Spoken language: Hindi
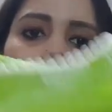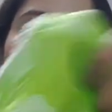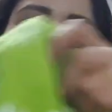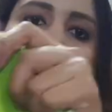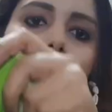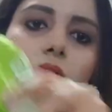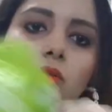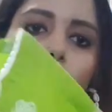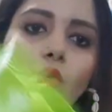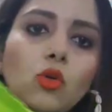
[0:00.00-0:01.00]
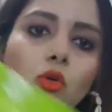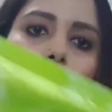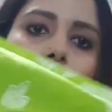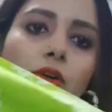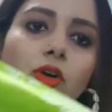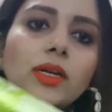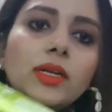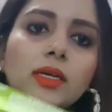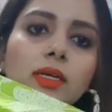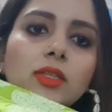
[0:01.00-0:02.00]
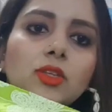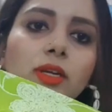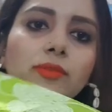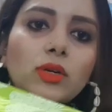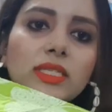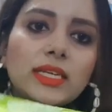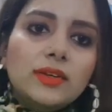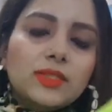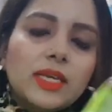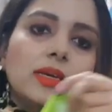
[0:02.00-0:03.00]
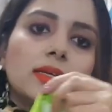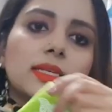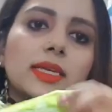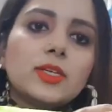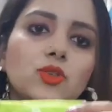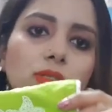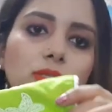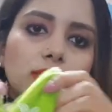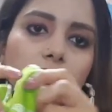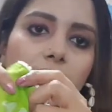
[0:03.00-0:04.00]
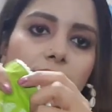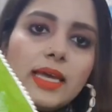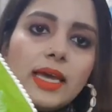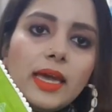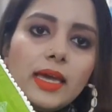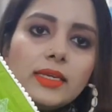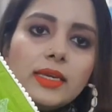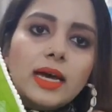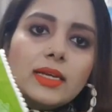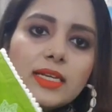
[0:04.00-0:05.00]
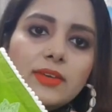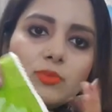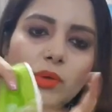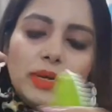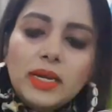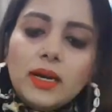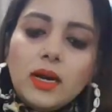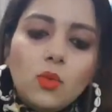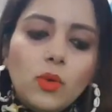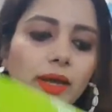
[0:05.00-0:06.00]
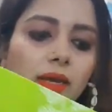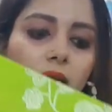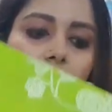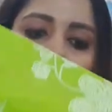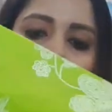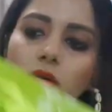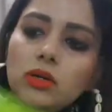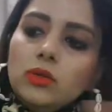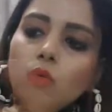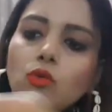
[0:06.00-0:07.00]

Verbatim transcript: और ओवरऑल थ्री फोर स्लीव्स हैं ये जो लेस है ये यहाँ स्लीव्स पे भी लगा हुआ है और